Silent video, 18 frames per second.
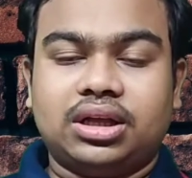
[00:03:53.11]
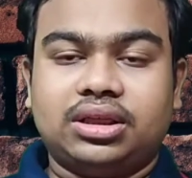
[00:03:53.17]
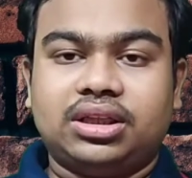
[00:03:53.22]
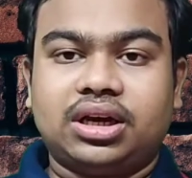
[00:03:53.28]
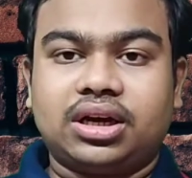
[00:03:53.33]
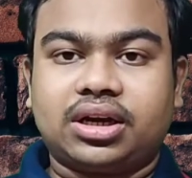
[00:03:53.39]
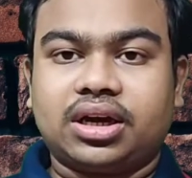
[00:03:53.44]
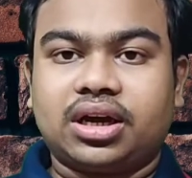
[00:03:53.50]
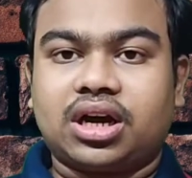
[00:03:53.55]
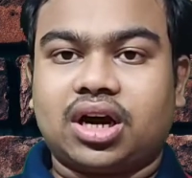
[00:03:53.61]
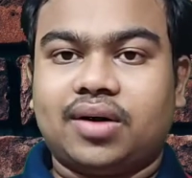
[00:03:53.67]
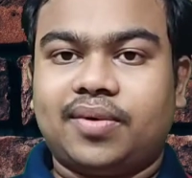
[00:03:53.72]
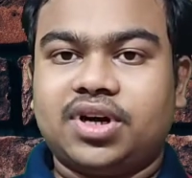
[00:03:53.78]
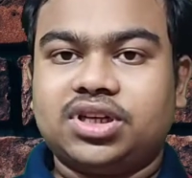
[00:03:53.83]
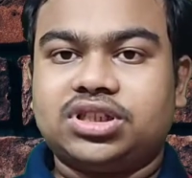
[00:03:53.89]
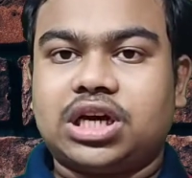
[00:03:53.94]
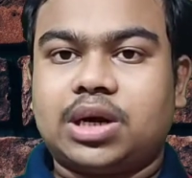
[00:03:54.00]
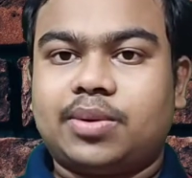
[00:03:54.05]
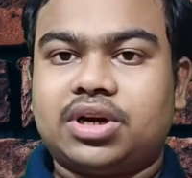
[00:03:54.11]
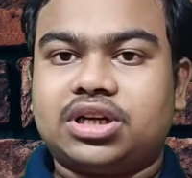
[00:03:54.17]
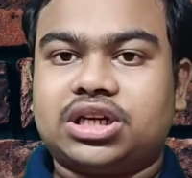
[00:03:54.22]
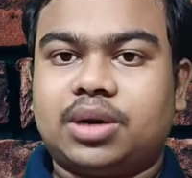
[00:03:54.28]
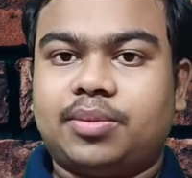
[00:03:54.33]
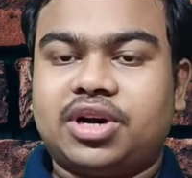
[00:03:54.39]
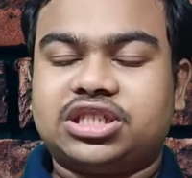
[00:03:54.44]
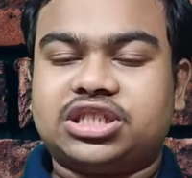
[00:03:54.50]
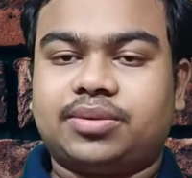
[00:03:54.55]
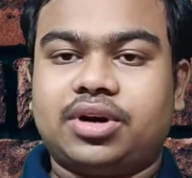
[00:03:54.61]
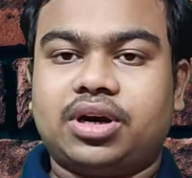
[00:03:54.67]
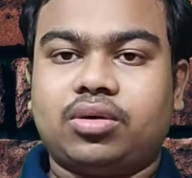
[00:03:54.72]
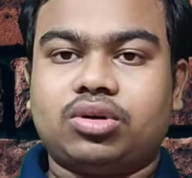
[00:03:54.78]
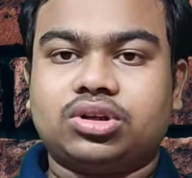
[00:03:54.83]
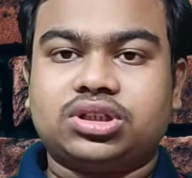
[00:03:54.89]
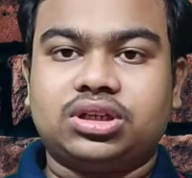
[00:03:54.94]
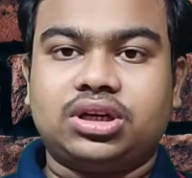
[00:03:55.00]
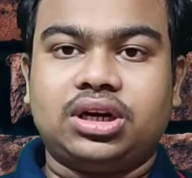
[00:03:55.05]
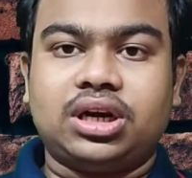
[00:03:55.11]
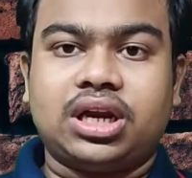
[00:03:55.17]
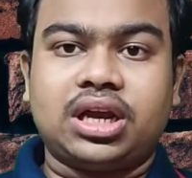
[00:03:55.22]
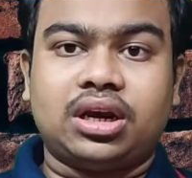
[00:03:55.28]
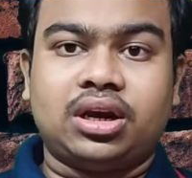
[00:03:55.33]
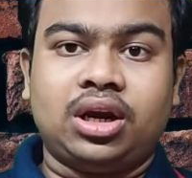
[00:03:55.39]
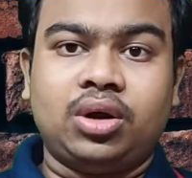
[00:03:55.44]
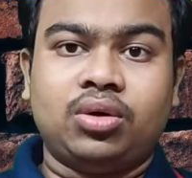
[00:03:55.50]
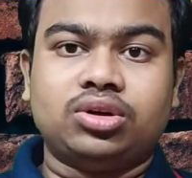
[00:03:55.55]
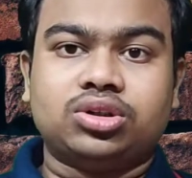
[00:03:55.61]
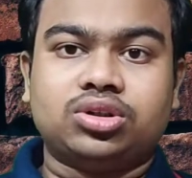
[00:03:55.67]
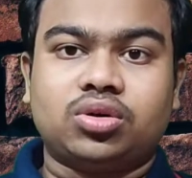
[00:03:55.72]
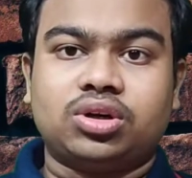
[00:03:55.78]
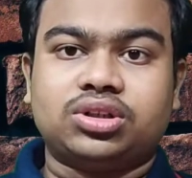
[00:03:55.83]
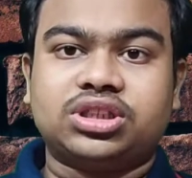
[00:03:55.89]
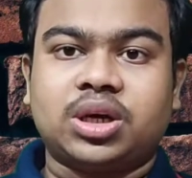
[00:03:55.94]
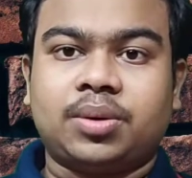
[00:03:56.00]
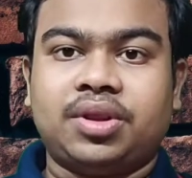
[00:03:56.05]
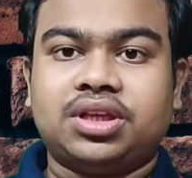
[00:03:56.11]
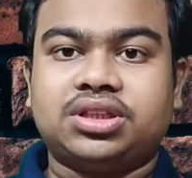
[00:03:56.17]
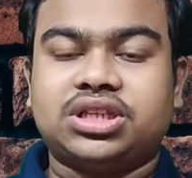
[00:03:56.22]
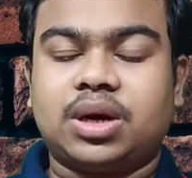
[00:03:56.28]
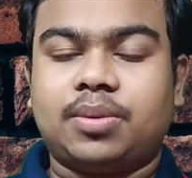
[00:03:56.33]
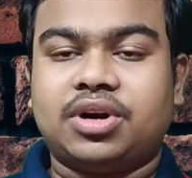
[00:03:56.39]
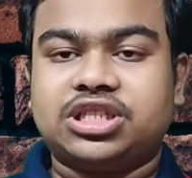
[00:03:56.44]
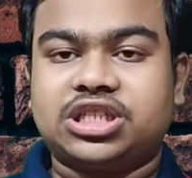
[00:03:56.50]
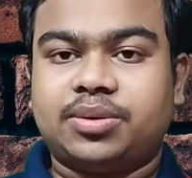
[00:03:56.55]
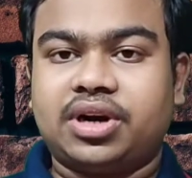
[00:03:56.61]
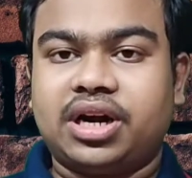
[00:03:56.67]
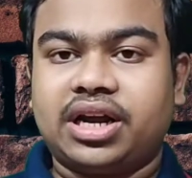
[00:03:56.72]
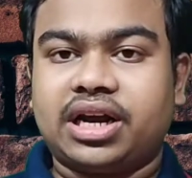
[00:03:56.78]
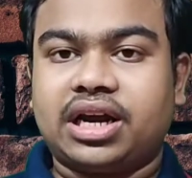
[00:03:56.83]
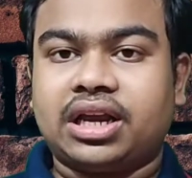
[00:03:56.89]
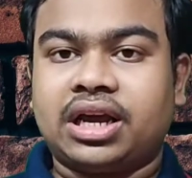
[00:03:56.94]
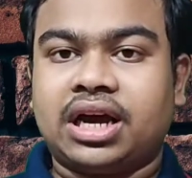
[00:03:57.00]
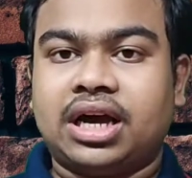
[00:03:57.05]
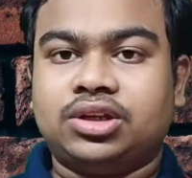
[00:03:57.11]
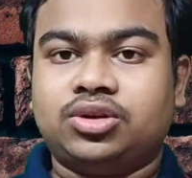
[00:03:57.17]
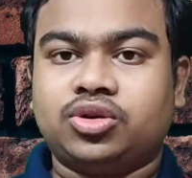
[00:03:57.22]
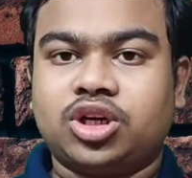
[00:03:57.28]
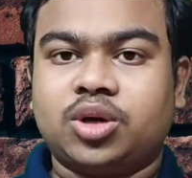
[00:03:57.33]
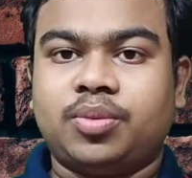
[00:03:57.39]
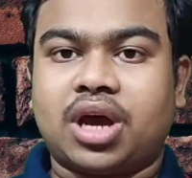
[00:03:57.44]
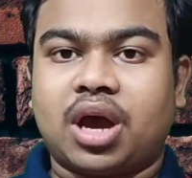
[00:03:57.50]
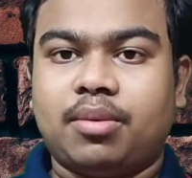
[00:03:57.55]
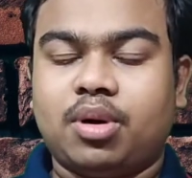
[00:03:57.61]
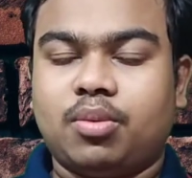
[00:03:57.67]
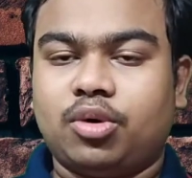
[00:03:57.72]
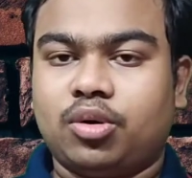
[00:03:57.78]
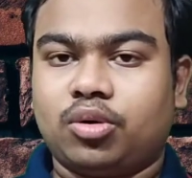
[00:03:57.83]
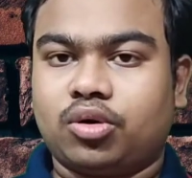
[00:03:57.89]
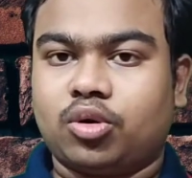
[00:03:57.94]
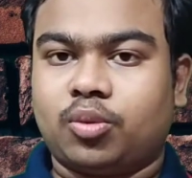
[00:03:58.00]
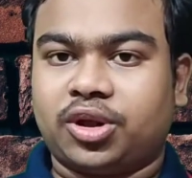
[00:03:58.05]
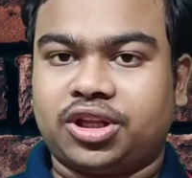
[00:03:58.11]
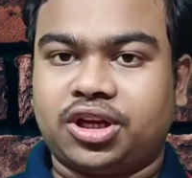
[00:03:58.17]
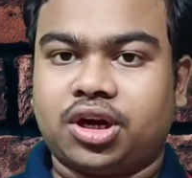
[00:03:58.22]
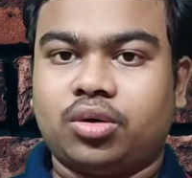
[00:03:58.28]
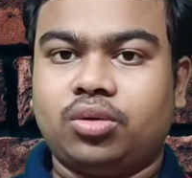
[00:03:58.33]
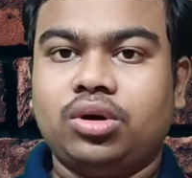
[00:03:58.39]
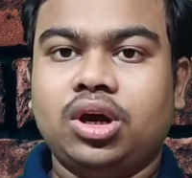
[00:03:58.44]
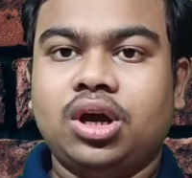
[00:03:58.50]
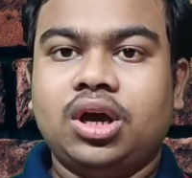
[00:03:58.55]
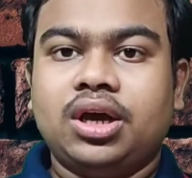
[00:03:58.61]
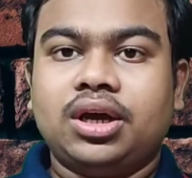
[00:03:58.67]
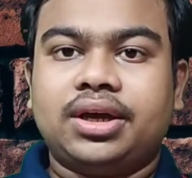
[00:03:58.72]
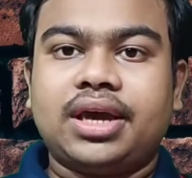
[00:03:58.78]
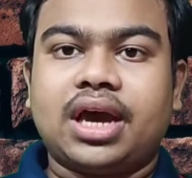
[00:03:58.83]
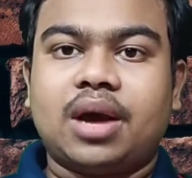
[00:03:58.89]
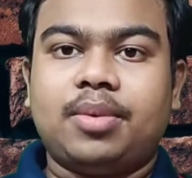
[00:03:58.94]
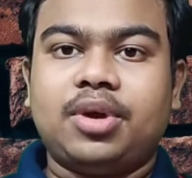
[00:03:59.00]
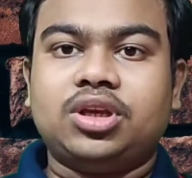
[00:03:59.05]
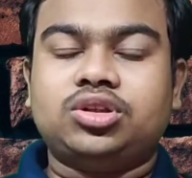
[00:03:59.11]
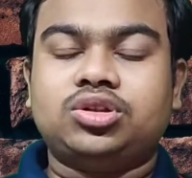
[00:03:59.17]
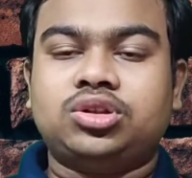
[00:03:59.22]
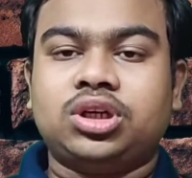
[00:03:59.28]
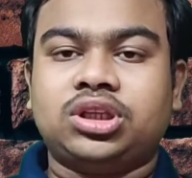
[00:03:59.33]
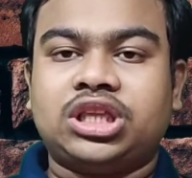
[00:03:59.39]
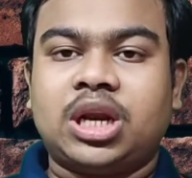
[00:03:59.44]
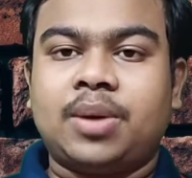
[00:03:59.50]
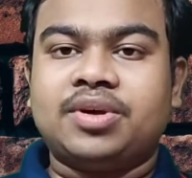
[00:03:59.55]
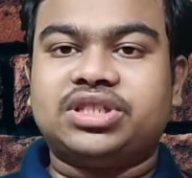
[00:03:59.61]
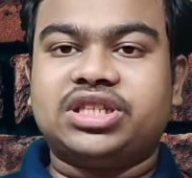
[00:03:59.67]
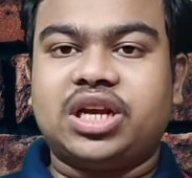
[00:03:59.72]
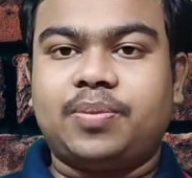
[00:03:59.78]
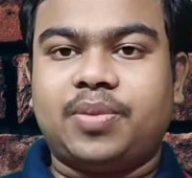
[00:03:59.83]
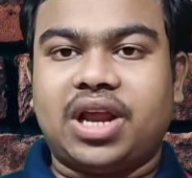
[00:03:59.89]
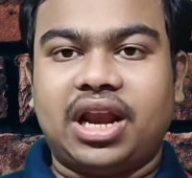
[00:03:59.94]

अंदर की खबर जो हमारे हमारे सामने कुछ न्यूज़ सोर्स का मतलब से हमारे सामने निकल के आया जो कि मैं अभी अभी लोग को बता रहा हूँ कि अभी जितने भी सारे